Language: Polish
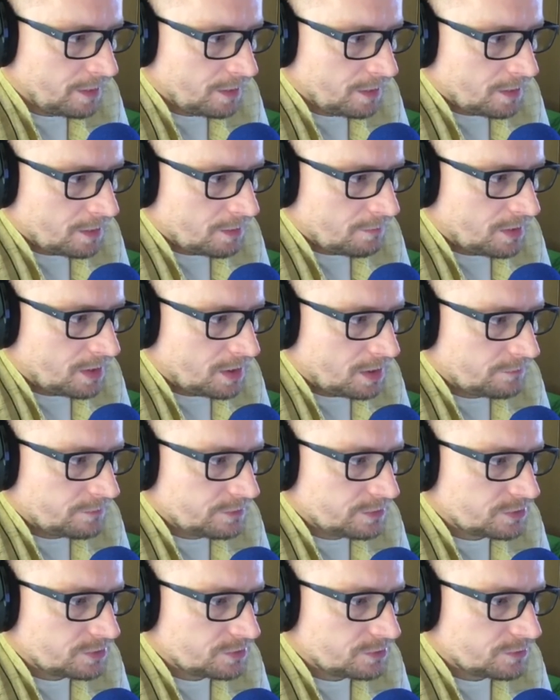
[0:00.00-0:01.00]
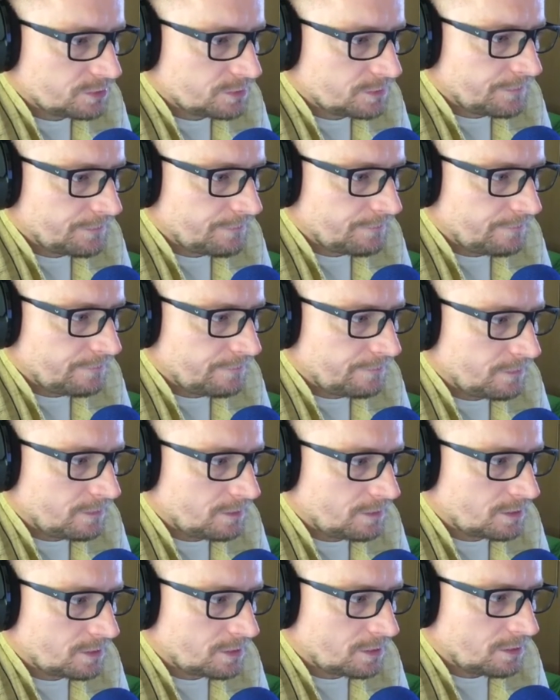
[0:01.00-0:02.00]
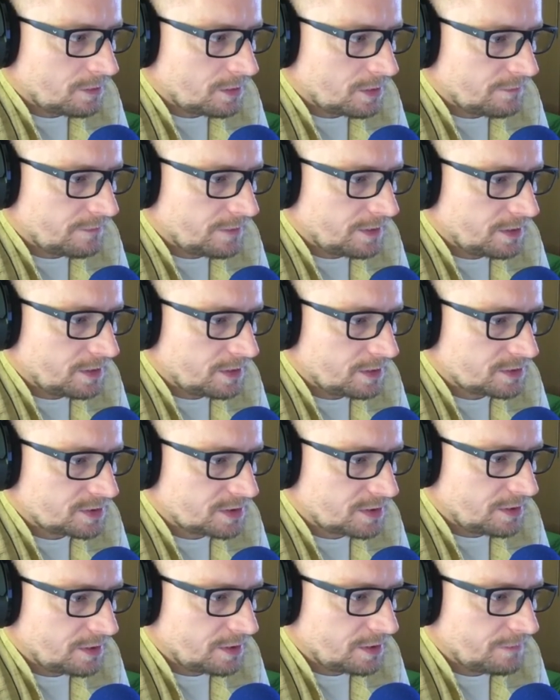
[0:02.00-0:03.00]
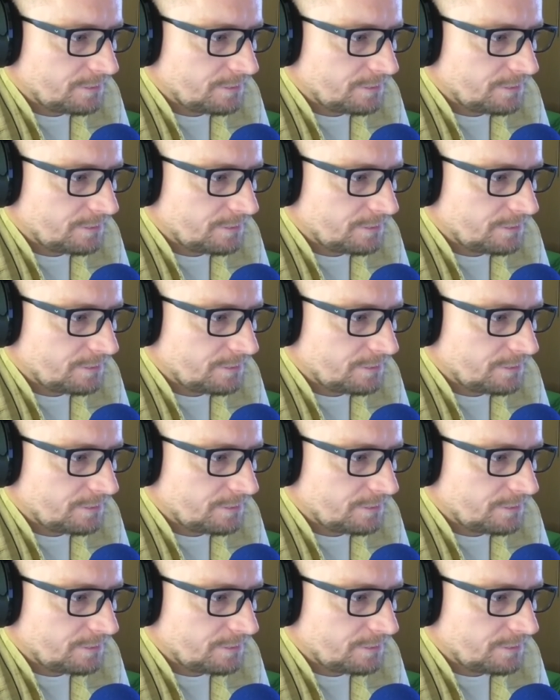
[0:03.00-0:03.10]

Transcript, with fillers: Mahavishnu to Advaita Acharya.